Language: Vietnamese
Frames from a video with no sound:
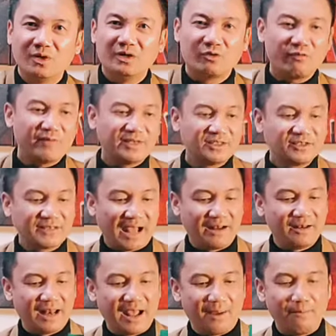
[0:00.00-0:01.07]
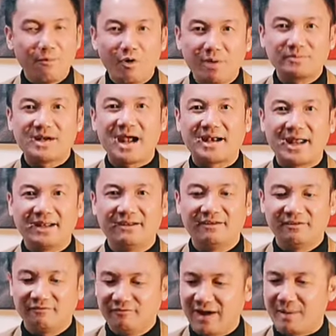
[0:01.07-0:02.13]
quý vị sẽ được tặng là một hộp trà này
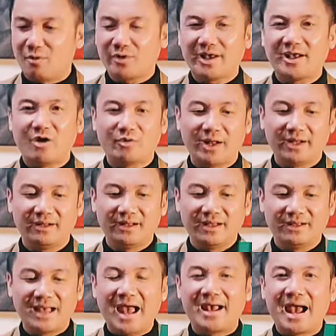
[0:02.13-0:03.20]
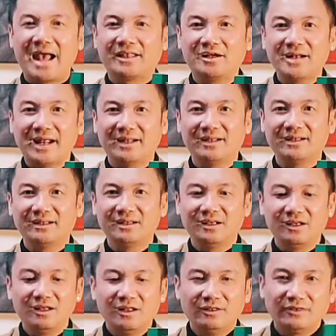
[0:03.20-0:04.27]
và một chai dầu này, hai hai thứ này.
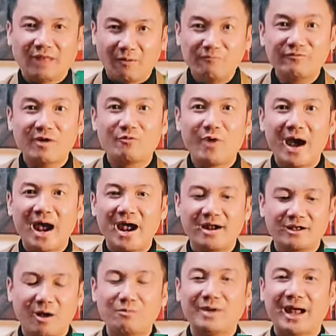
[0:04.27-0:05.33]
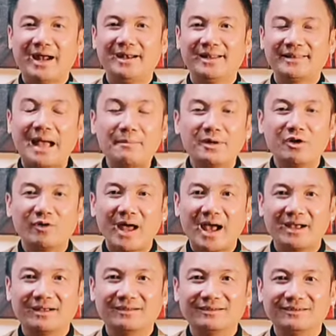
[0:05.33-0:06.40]
Tổng phần quà cộng lại là 80 đô la.
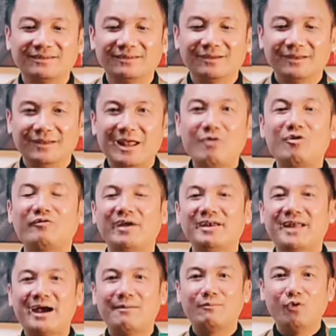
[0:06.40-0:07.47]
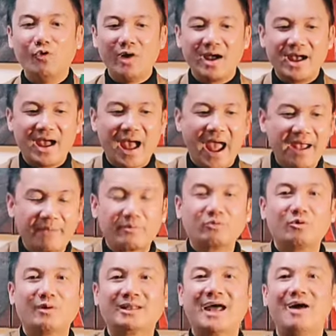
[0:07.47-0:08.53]
Nếu quý vị nào mua hai hộp đông
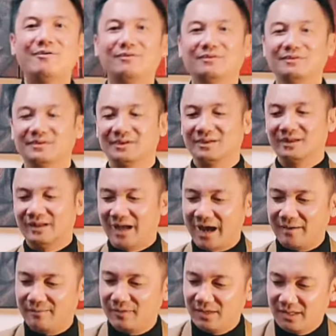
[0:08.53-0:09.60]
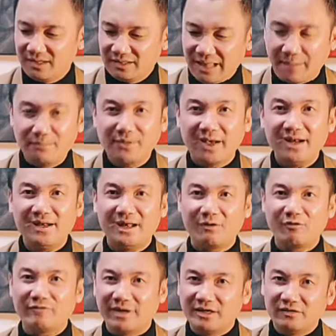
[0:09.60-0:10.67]
trùng hạ thảo ha thậm chí là
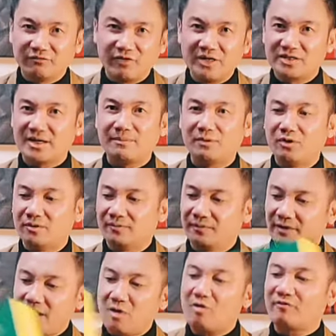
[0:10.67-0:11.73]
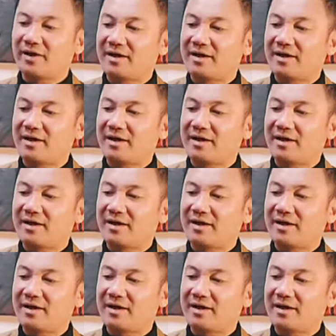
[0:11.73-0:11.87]
quý vị được free ship luôn nếu quý vị